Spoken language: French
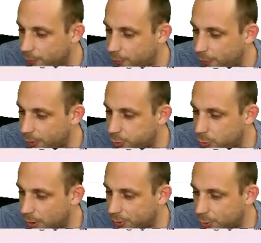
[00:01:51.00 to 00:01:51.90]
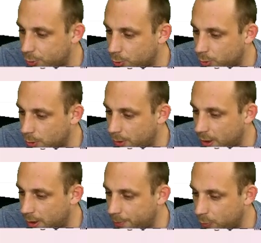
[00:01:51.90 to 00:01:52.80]
Faut faire toujours attention comme
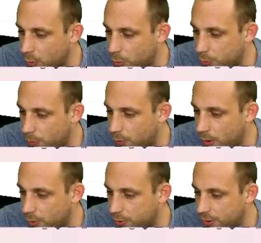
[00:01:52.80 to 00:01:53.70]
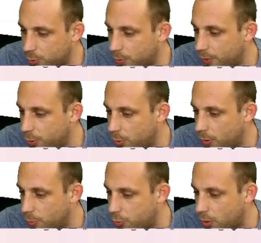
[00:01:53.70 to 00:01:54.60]
là, je peux voir que c'est
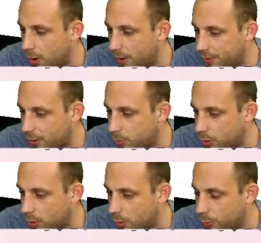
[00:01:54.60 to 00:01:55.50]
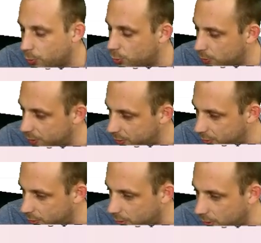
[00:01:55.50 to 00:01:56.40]
www.acer.com donc je suis
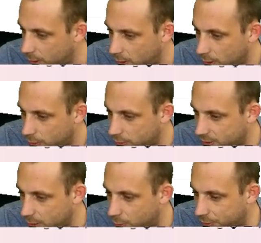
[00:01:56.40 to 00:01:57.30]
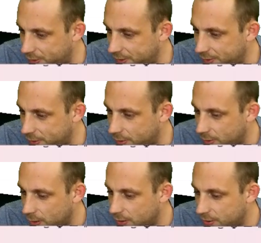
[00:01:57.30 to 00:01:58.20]
sûr c'est le bon site.
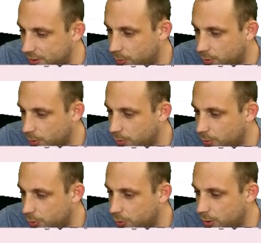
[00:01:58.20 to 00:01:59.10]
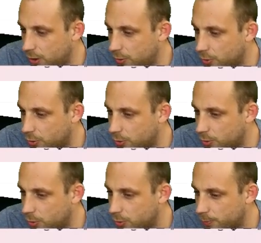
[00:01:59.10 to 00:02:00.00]
Donc, je clique
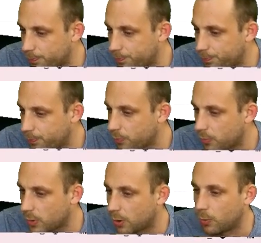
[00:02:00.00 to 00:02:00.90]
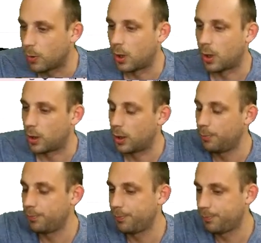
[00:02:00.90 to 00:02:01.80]
dessus.
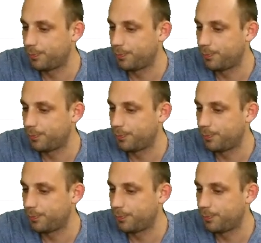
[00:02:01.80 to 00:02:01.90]
Voilà.